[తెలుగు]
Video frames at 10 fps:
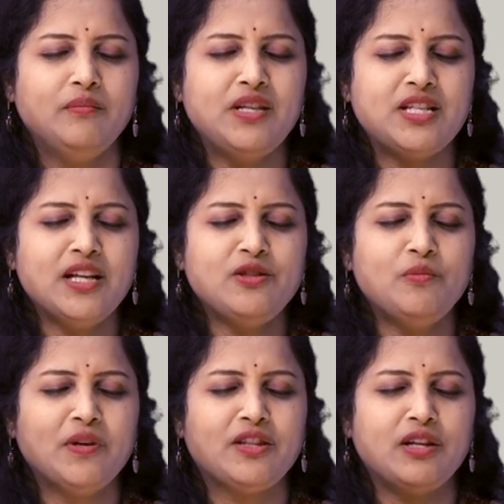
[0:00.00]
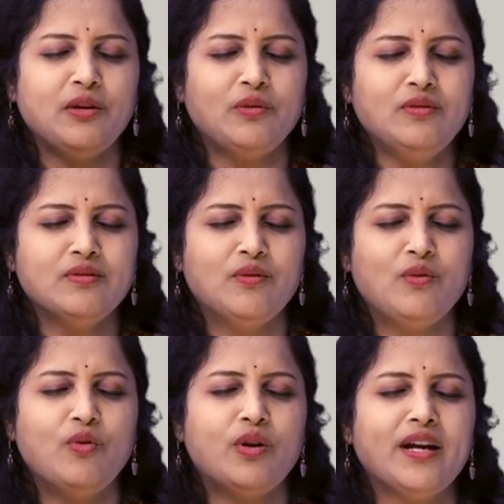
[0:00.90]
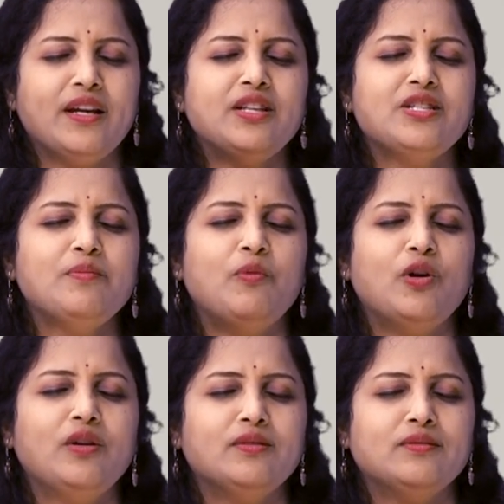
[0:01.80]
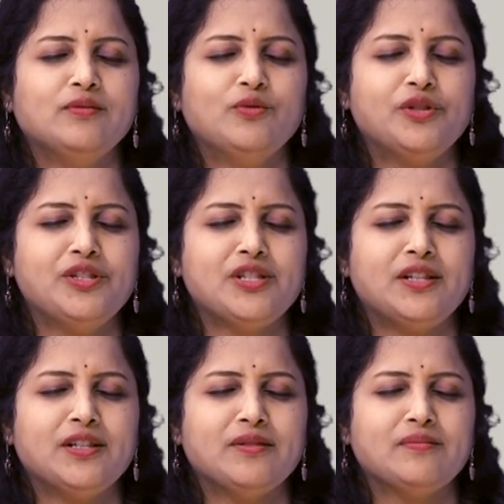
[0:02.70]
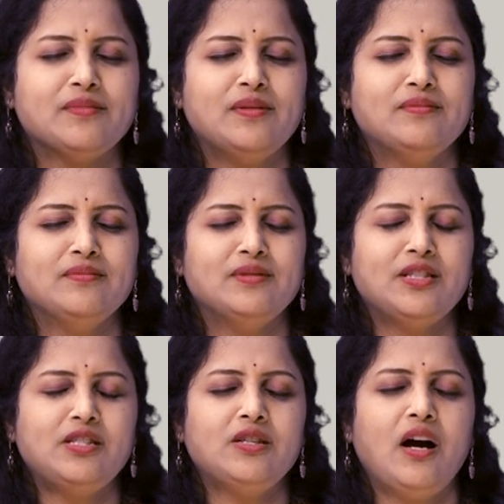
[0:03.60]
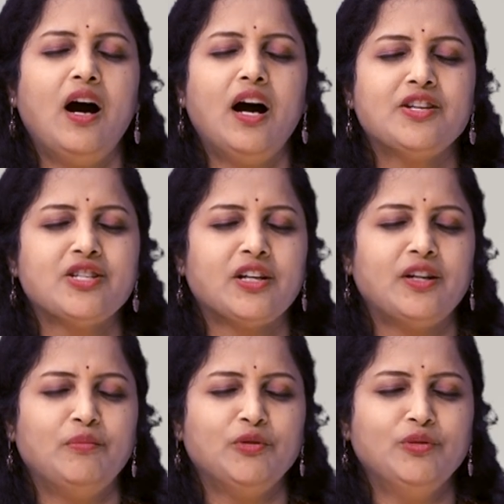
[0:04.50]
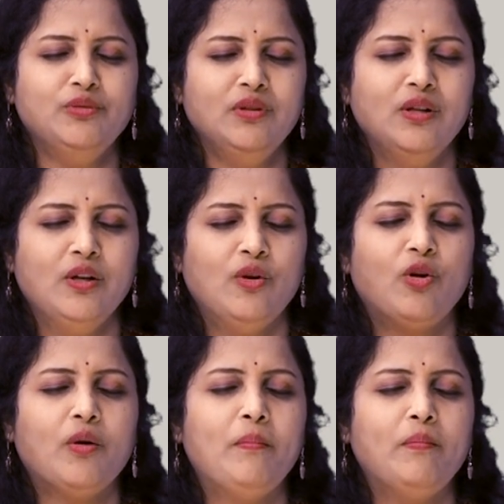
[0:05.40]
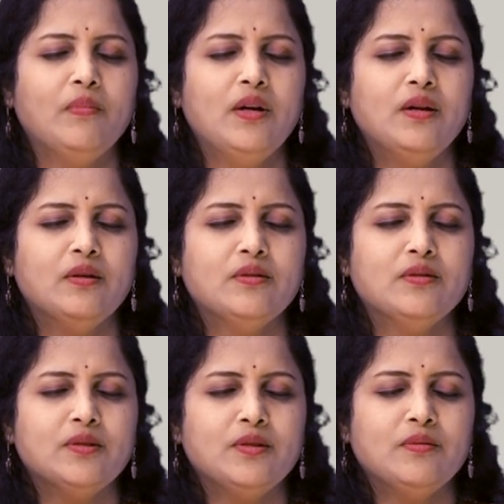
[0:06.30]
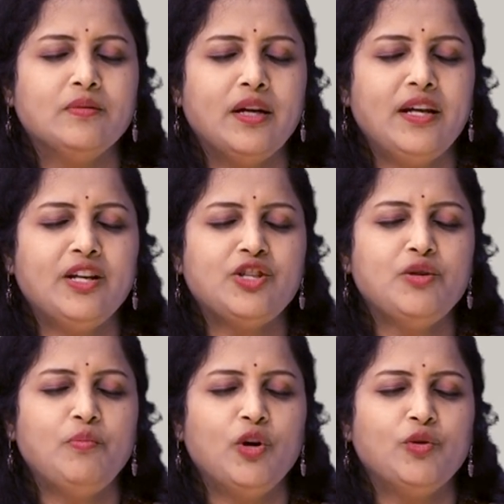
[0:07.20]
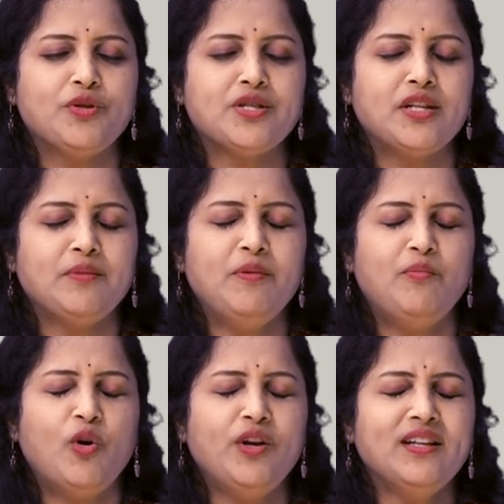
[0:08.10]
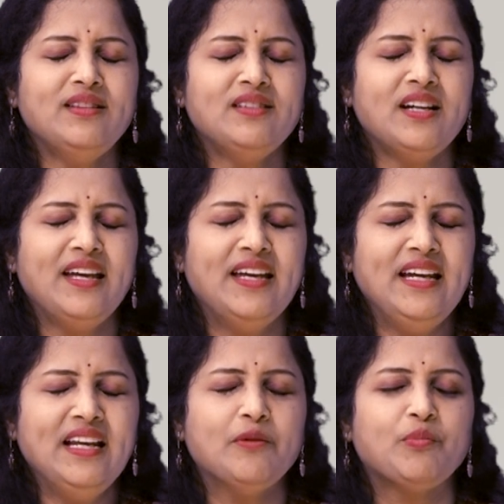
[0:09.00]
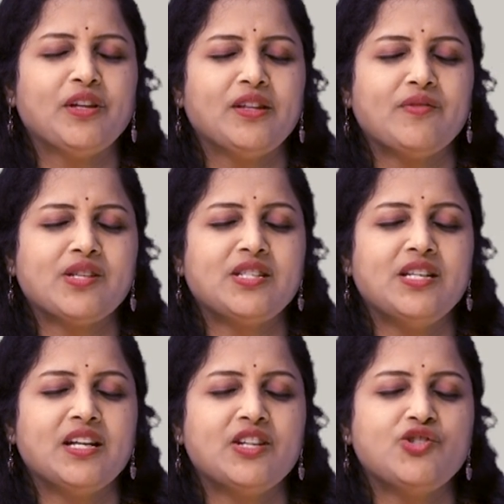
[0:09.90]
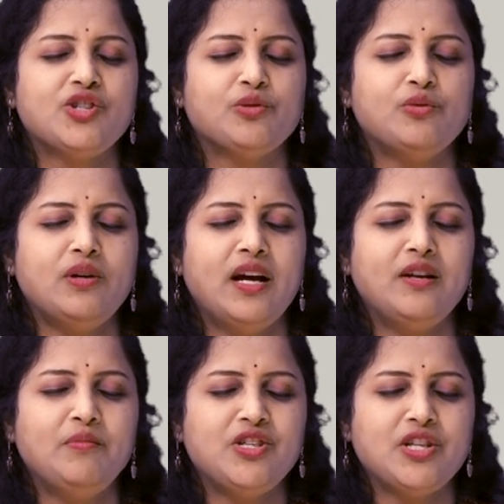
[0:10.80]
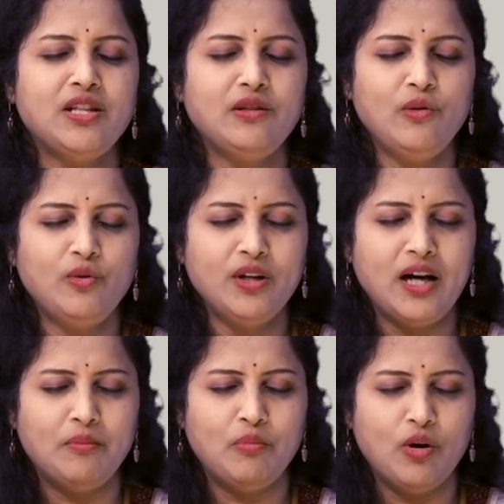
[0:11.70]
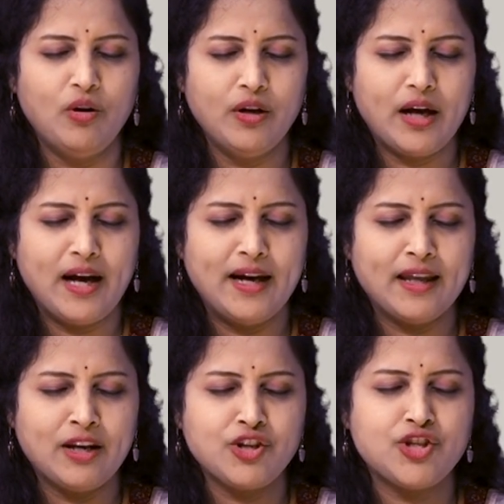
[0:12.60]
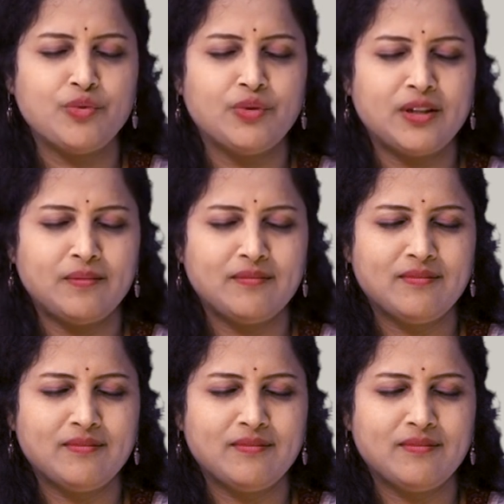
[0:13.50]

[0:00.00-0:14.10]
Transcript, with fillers: మీ చేతుల మధ్యలో ఒక ఎనర్జీ బాల్ ఊహించండి జస్ట్ హార్ట్ చక్రం ముందు ఒక ఎనర్జీ బాల్ ఊహించండి మీ బాడీ అంతా హీల్ అయిపోయింది ఫస్ట్ ఈ ఎనర్జీతో అండ్ మీ చేతిలో కూడా ఆ బా ఆ ఎనర్జీ ఉంది